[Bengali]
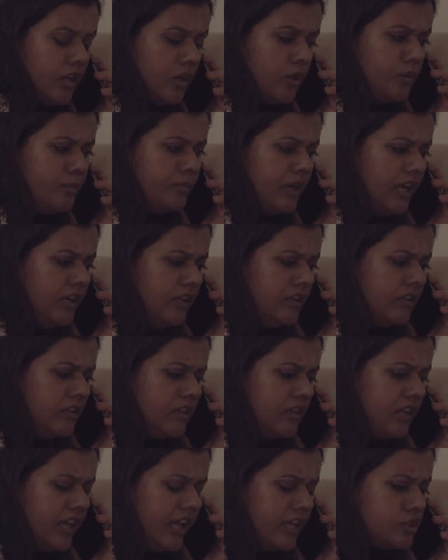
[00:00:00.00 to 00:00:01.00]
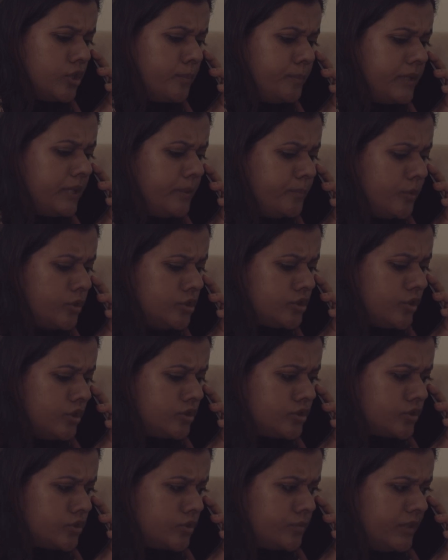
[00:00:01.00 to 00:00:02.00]
হ্যালো মা এসব কি পোস্ট
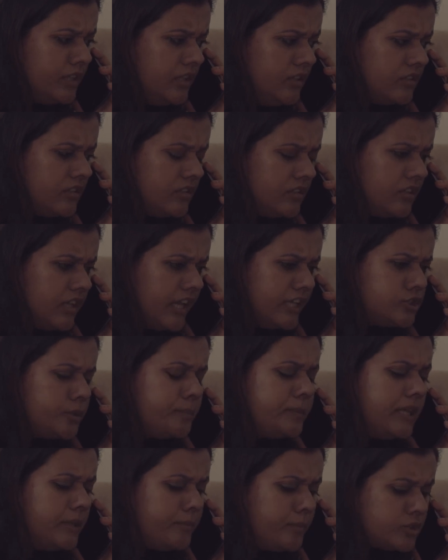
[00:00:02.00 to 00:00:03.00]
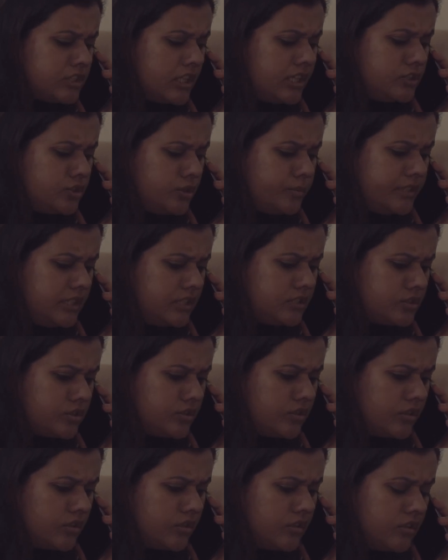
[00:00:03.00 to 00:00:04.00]
করছো তুমি এসব কি পোশাকে ছবি
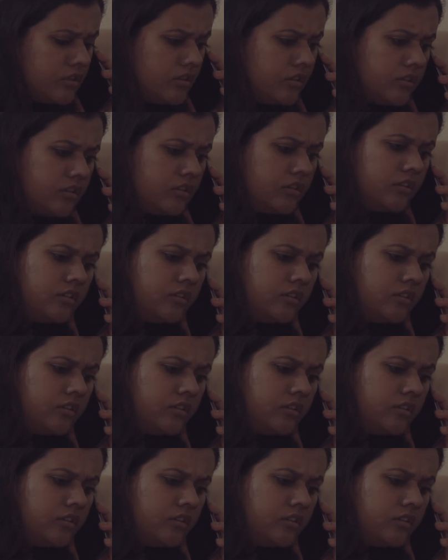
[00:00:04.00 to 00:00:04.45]
দিচ্ছ কেন